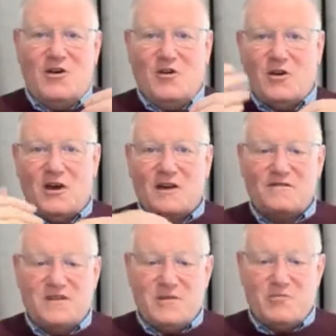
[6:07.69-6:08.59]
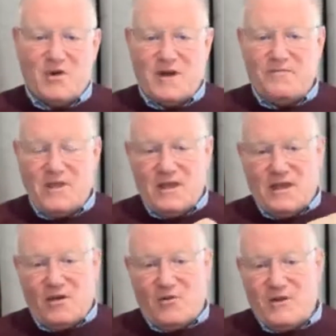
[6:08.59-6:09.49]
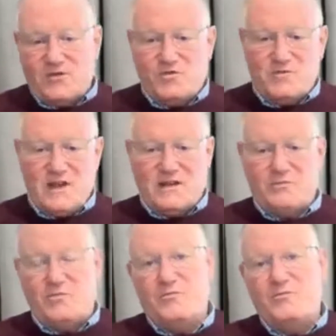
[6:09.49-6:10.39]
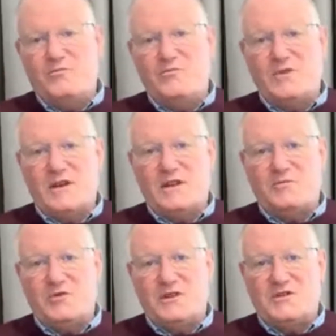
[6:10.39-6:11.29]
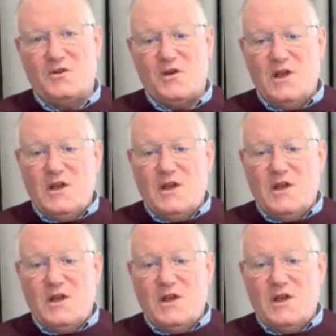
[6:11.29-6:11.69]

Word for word: on leur enlève des points et on les soumet à des, des punitions.